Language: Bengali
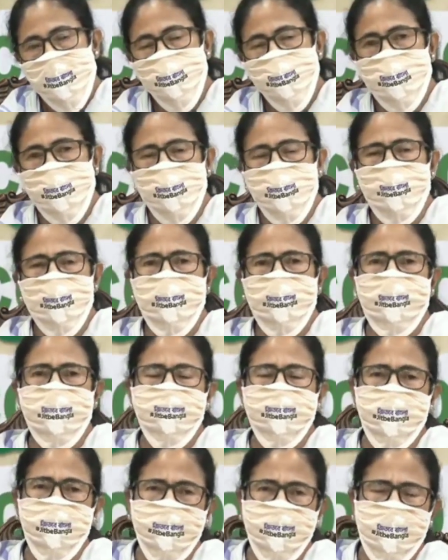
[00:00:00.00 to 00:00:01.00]
শনি
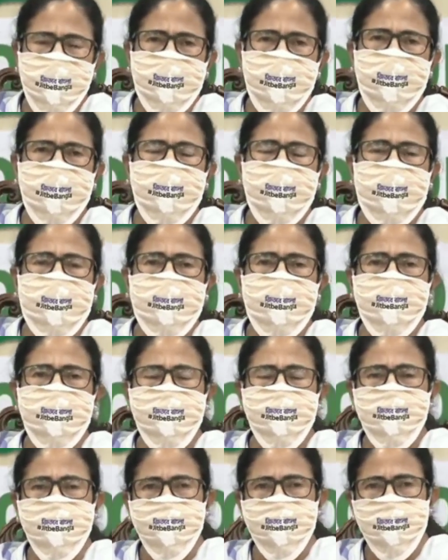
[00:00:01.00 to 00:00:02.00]
রবিবারটাকে আমরা
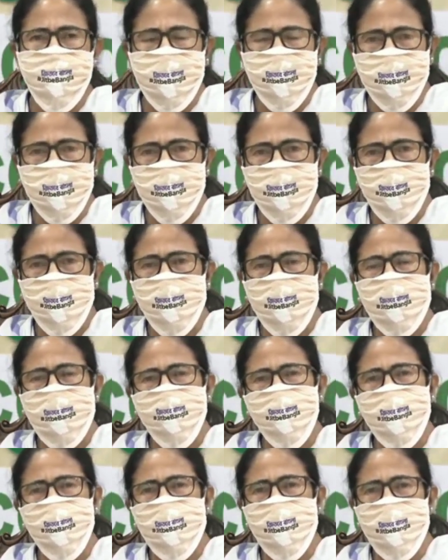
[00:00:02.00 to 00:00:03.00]
প্রায়োরিটি দিচ্ছি তার কারণ
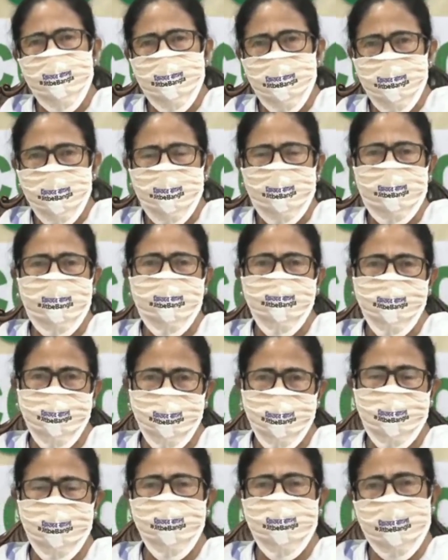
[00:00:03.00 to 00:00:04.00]
রবিবার শনিবার এমনিতেও অনেক
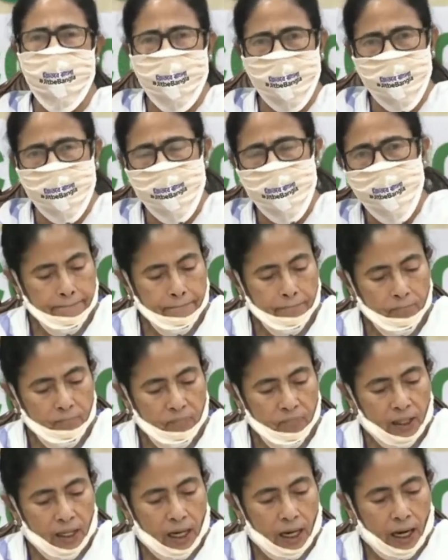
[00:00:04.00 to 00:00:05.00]
ছুটিও থাকে
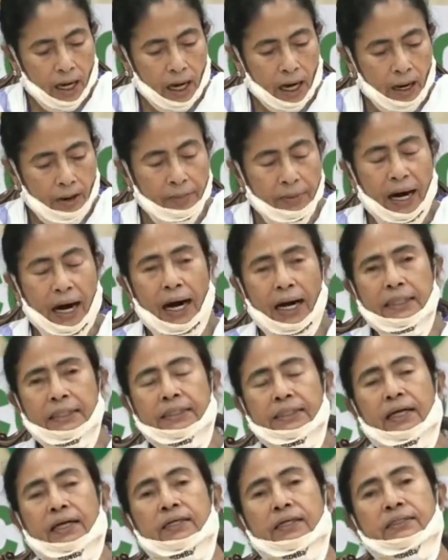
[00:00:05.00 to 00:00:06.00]
আমরা
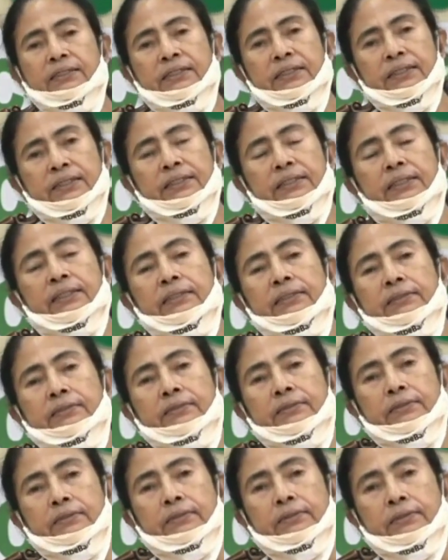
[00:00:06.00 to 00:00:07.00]
আটটা ডিস্ট্রিক্টে
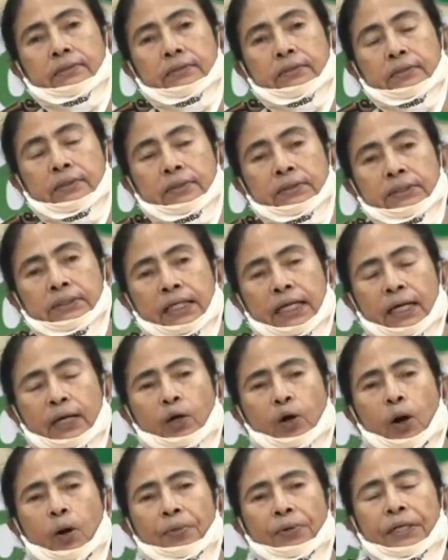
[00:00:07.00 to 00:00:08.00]
যেখানে
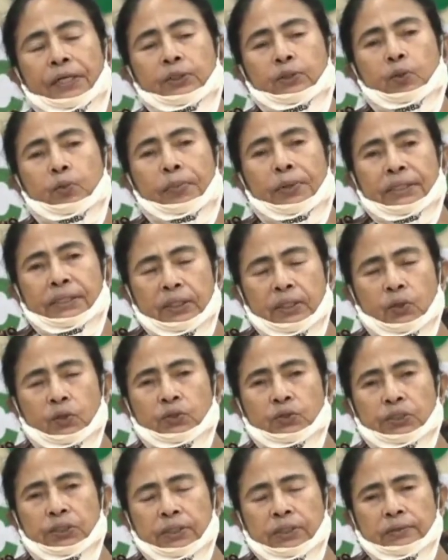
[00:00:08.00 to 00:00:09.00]
কোভিড একটু বেশি
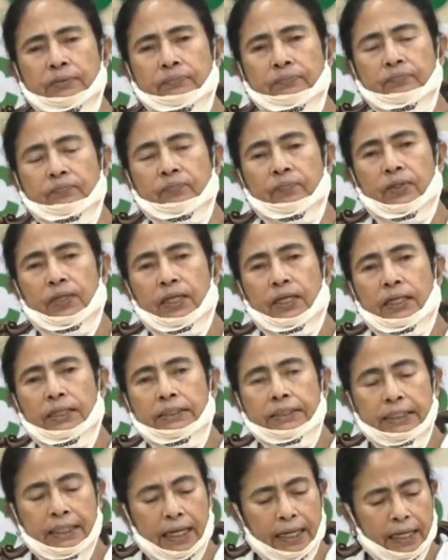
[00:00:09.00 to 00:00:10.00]
হচ্ছে
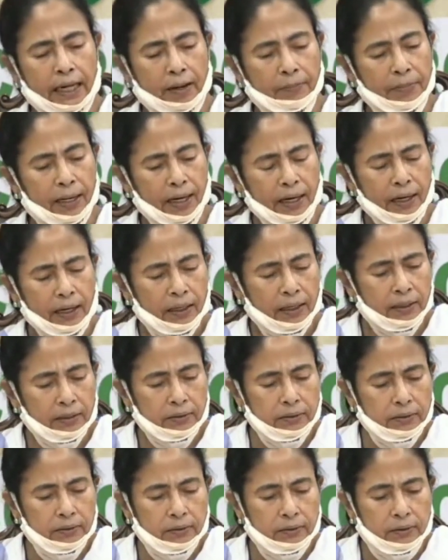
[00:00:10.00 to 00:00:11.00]
সেখানে আমরা
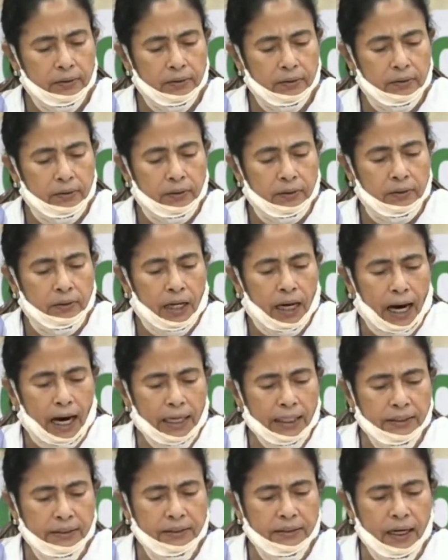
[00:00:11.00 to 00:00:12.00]

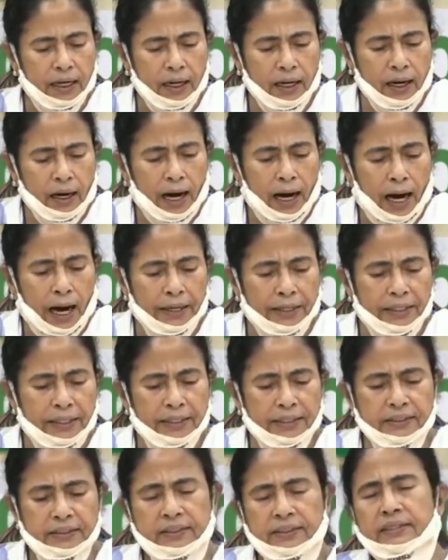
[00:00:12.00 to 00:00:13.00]
আটটা
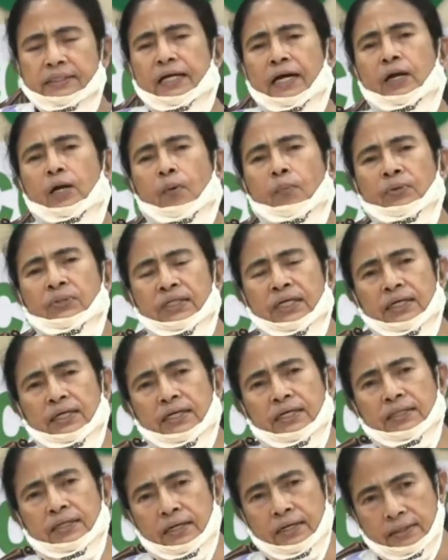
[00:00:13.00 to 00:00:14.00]
আইএস সিনিয়র
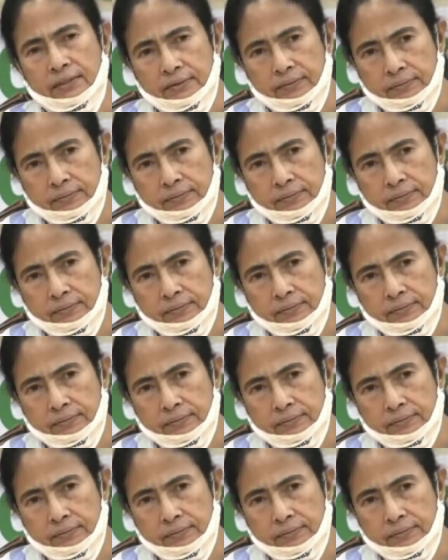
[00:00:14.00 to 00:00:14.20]
অফিসারকে দিয়ে